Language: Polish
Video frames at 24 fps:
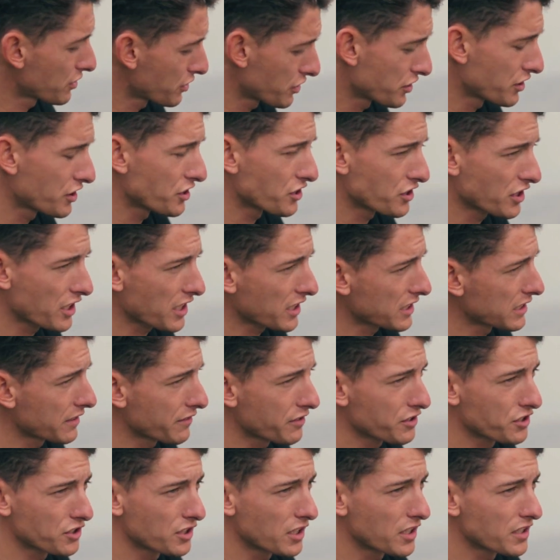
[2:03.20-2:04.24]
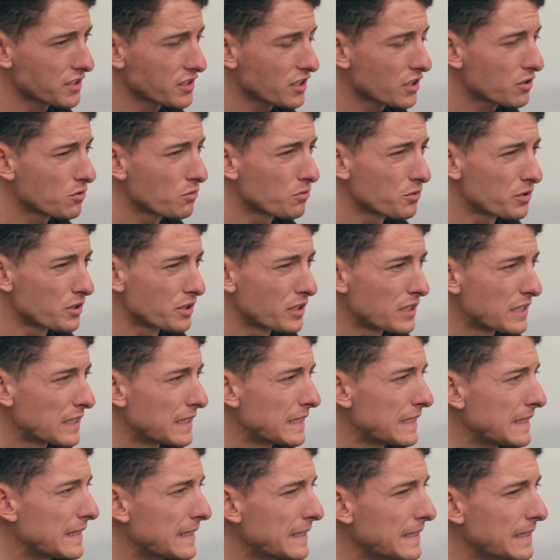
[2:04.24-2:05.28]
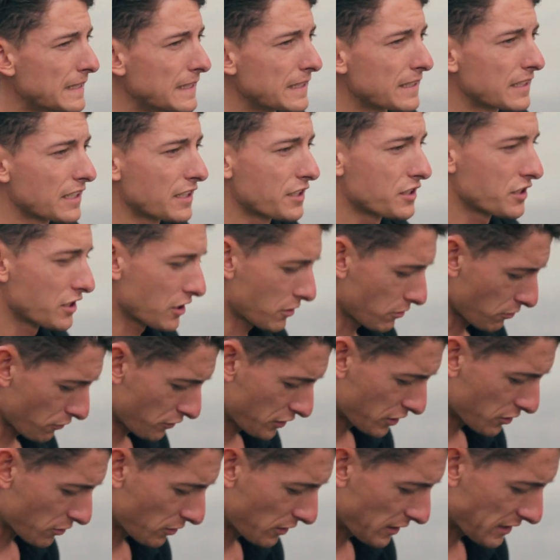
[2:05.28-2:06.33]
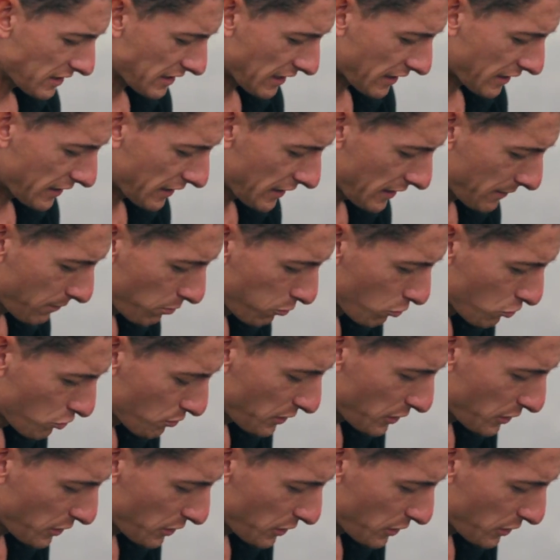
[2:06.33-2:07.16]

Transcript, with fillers: czy y, ciężarek nawet 4 sekundy. Także to wszystko jest takie plus